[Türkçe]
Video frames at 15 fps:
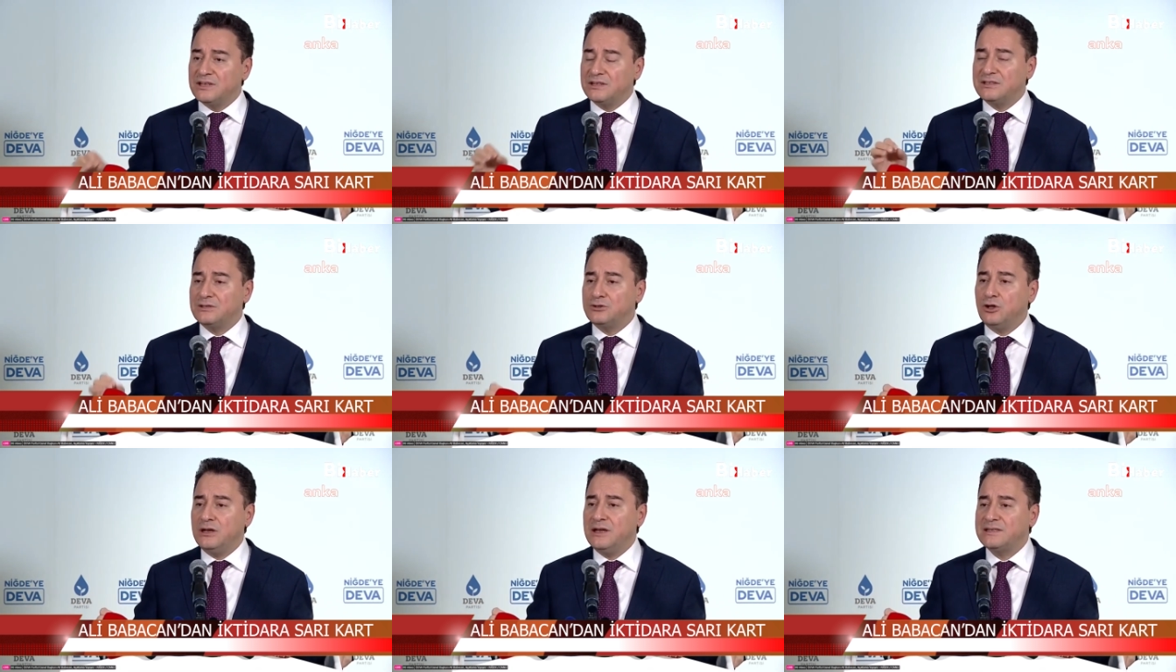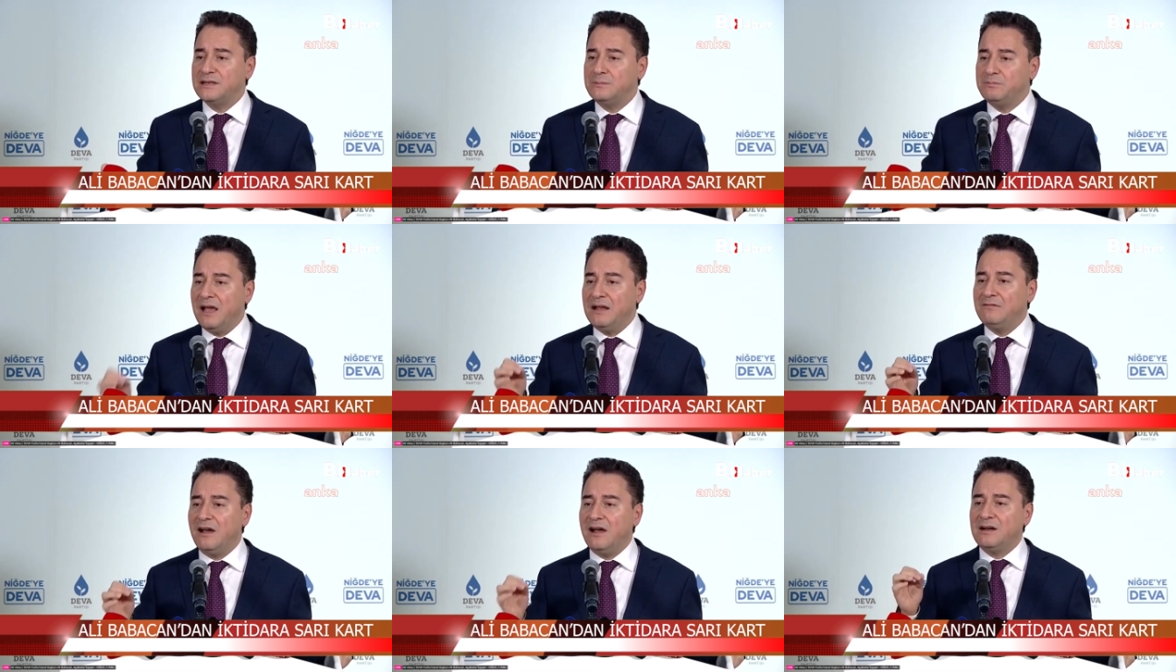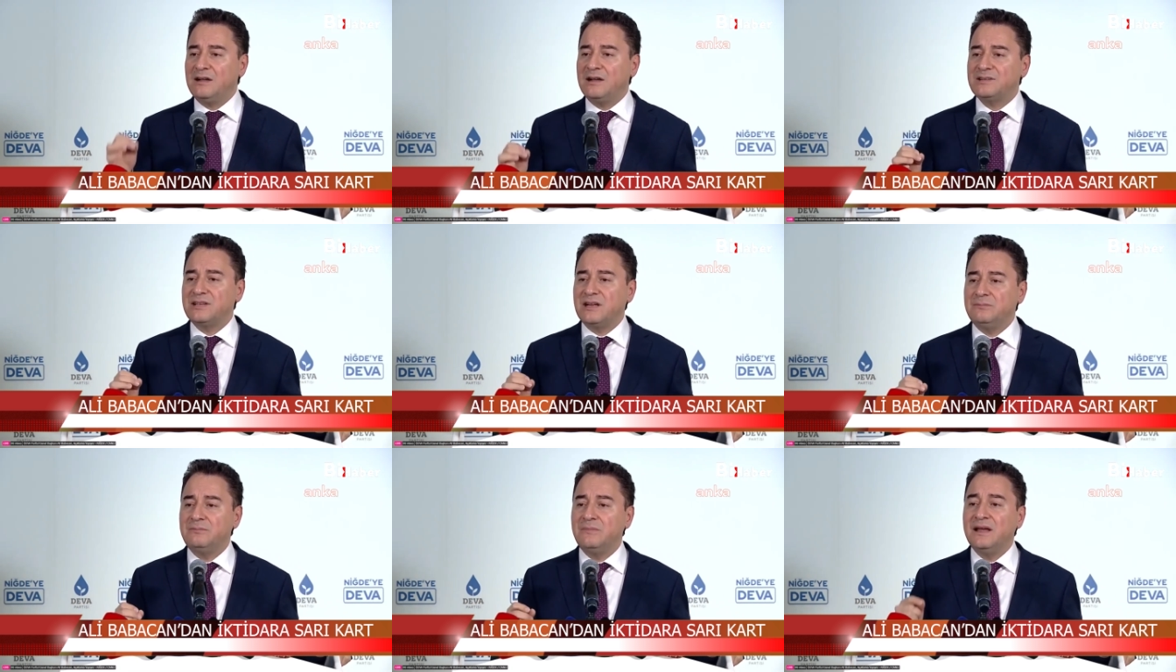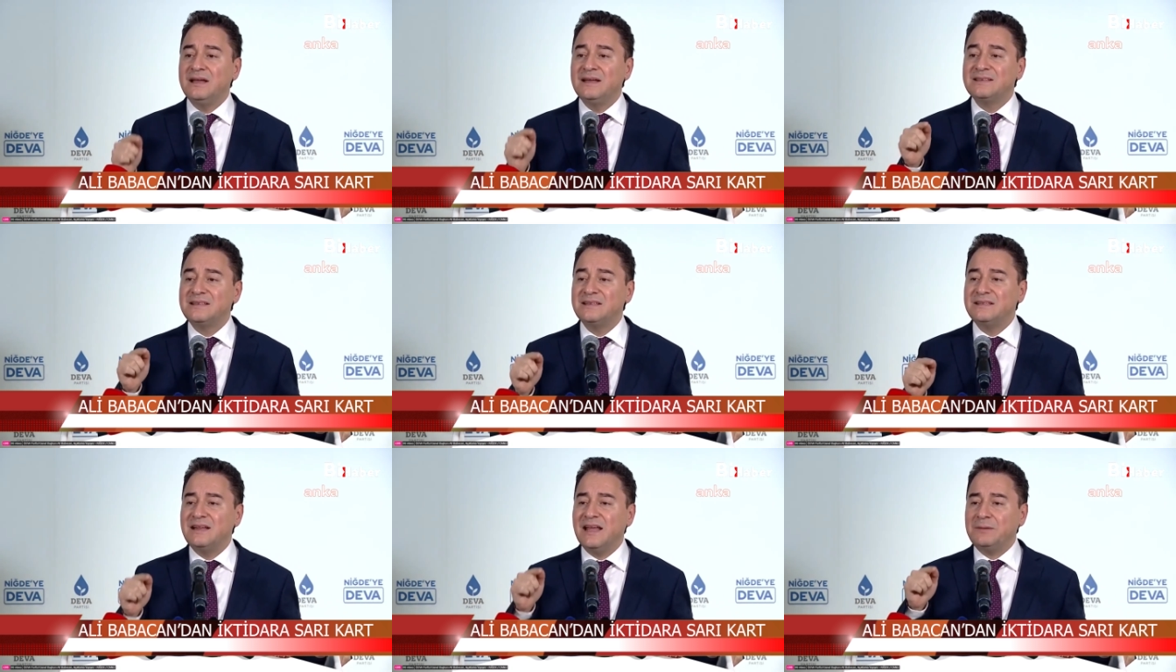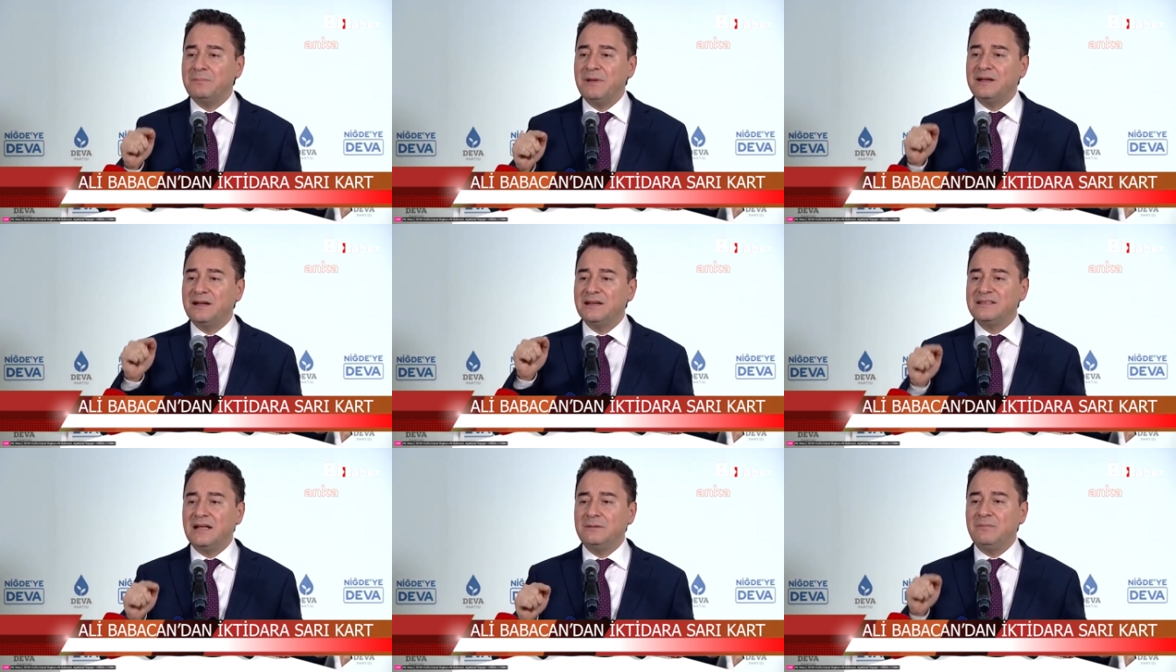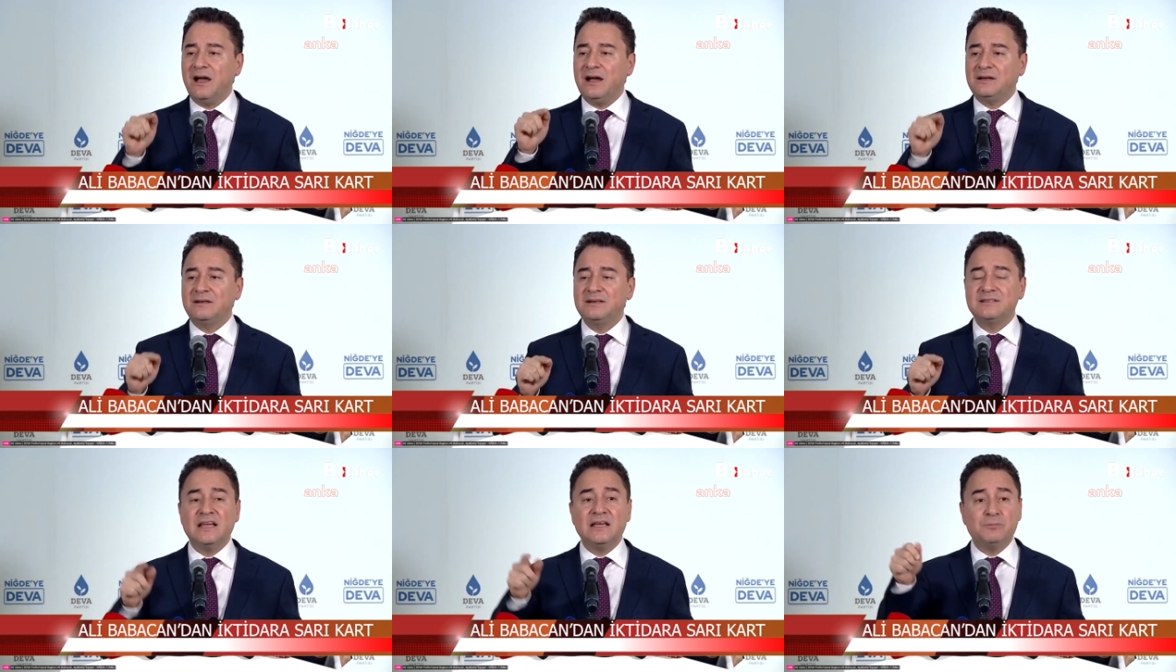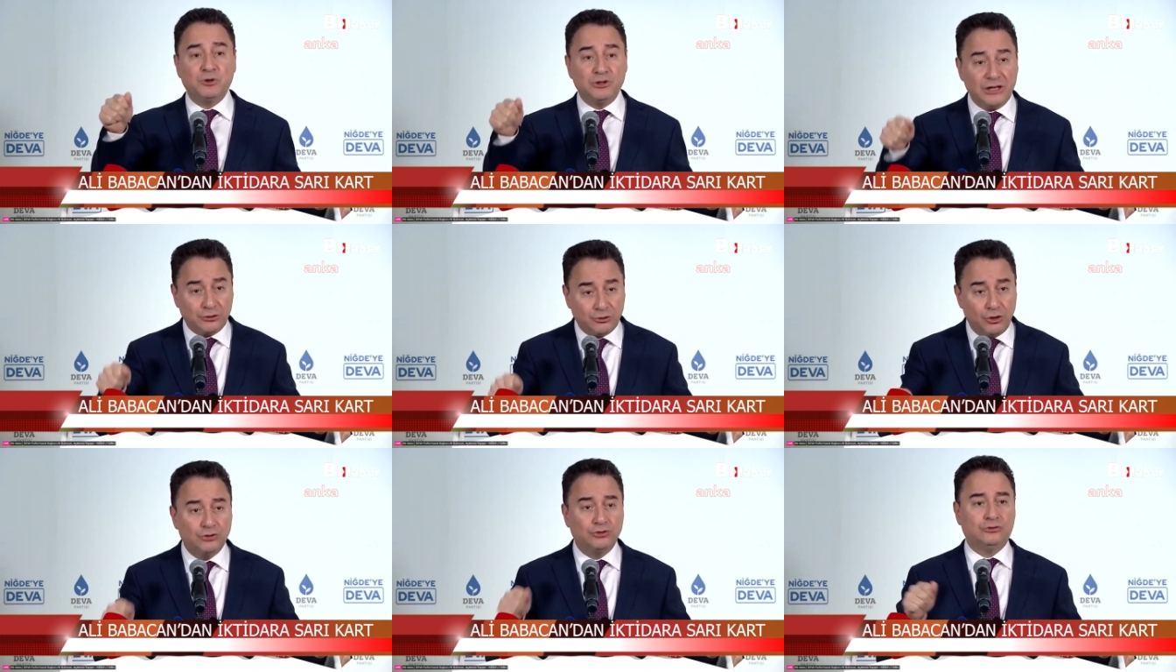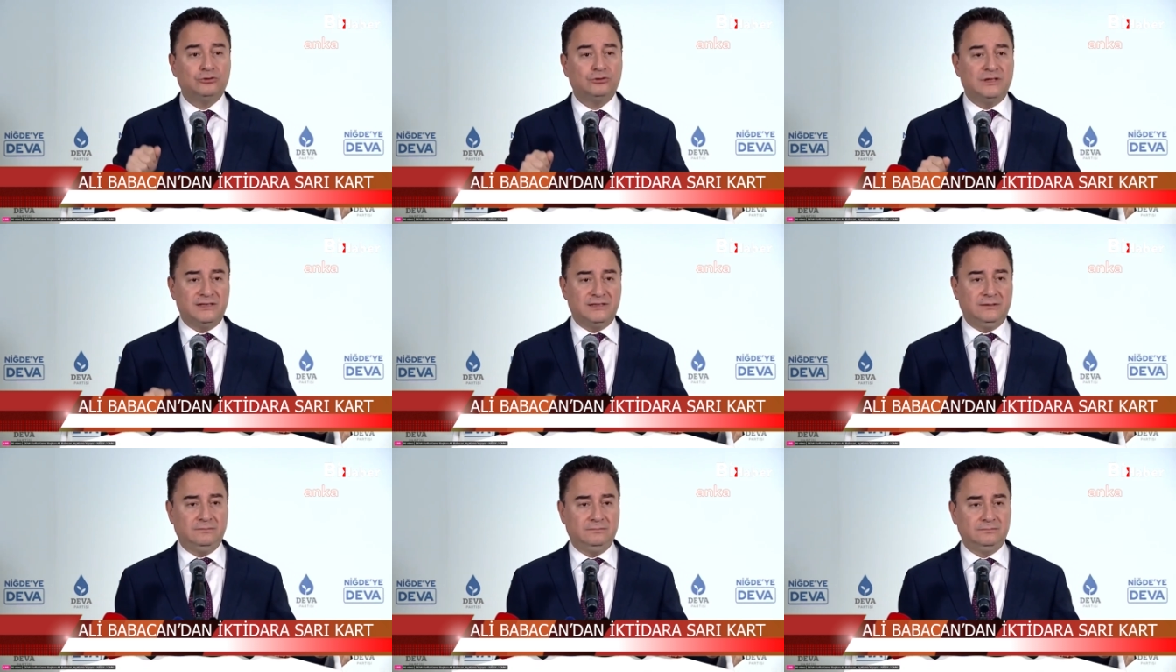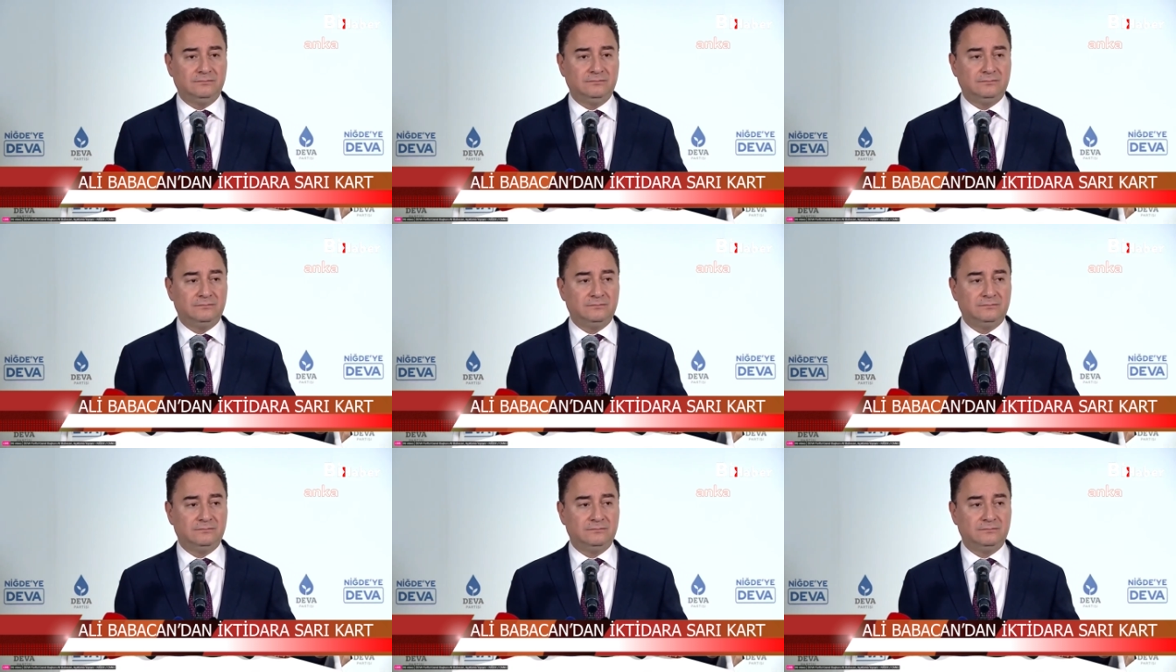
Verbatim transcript: Çıksın söylesin. Ben ve arkadaşlarım sizin ekmek kazanma hakkınıza ipotek koyduk desin.